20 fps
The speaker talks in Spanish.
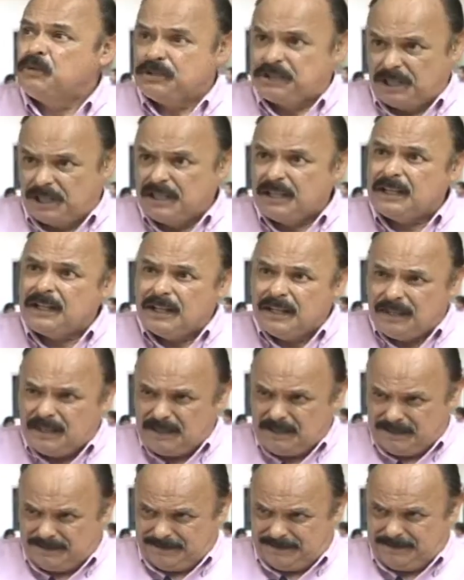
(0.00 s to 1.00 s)
pues tiene
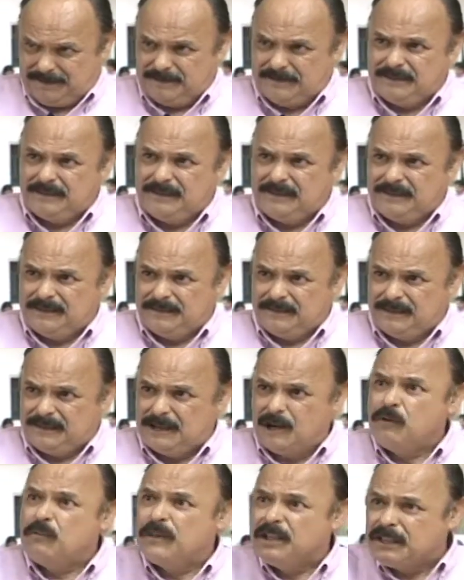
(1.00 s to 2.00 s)
que eh,
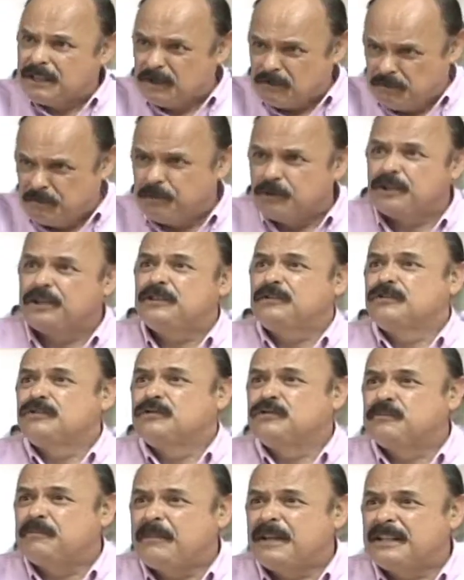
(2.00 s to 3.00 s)
aumentar un poquito
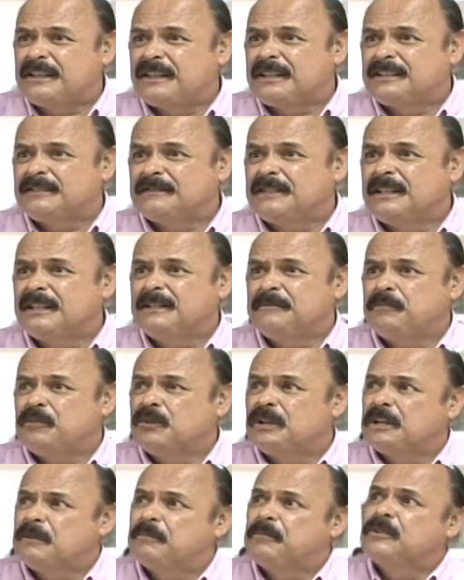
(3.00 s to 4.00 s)
sus metas, ¿verdad?
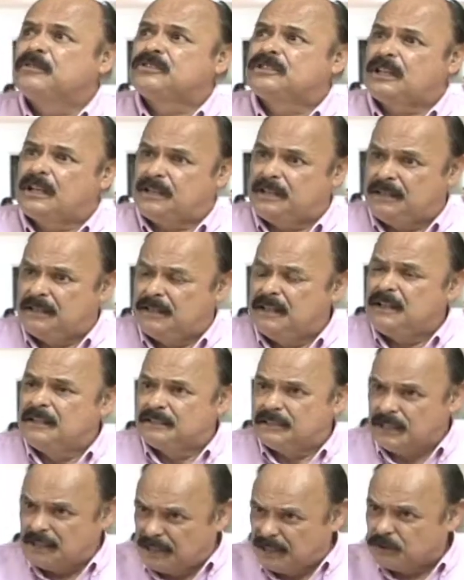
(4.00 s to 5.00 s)
Por ejemplo, salir,
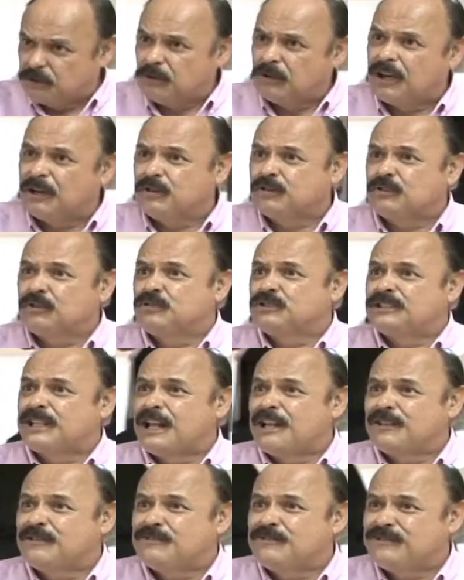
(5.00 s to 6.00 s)
salir a tocar otro
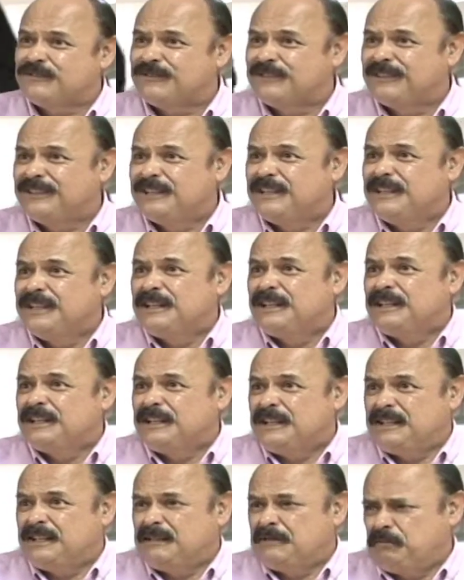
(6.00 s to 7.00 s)
estado,
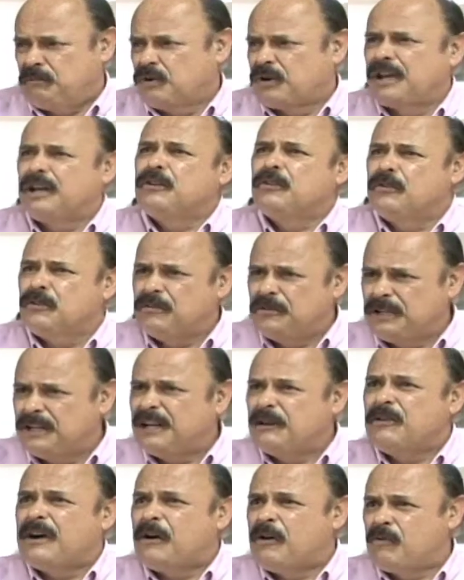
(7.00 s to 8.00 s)
eh, ¿por qué no
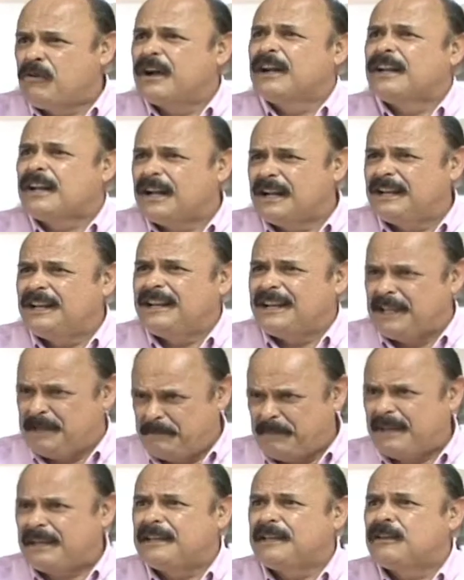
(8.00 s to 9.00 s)
ir a un canal
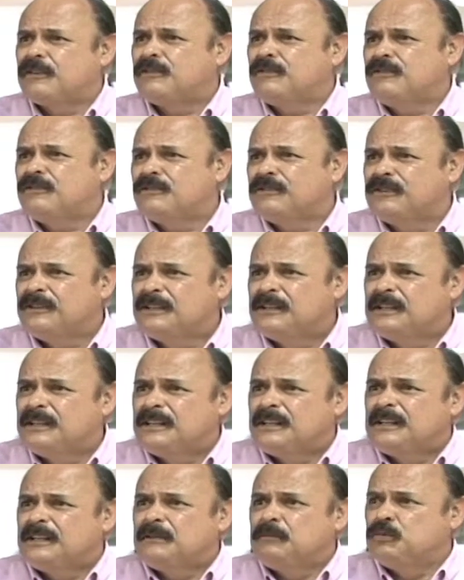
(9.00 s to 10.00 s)
en México?
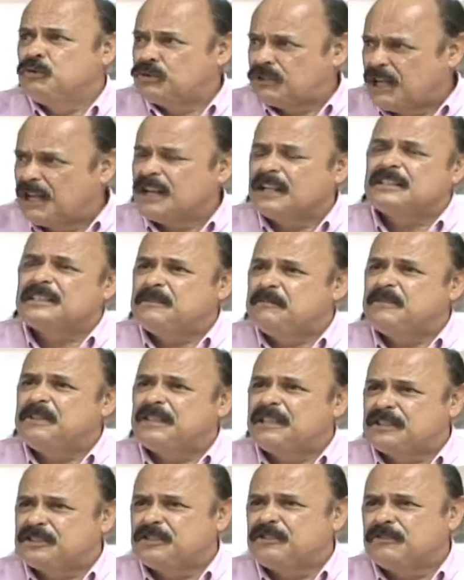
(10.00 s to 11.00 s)
buscar las
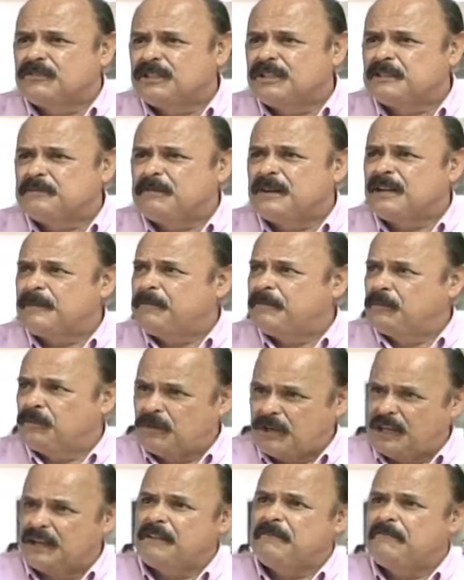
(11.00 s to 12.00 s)
invitaciones para
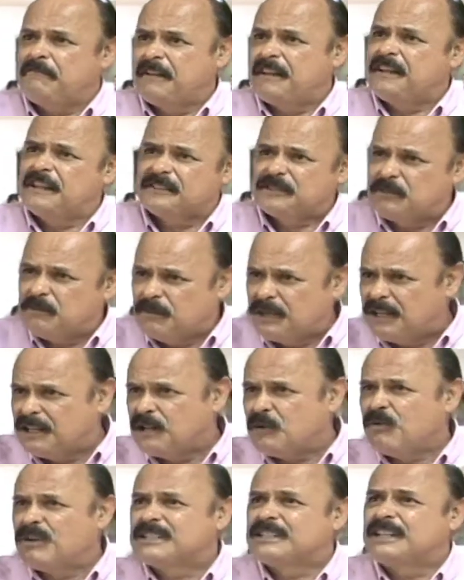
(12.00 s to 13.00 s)
tocar en ferias como la de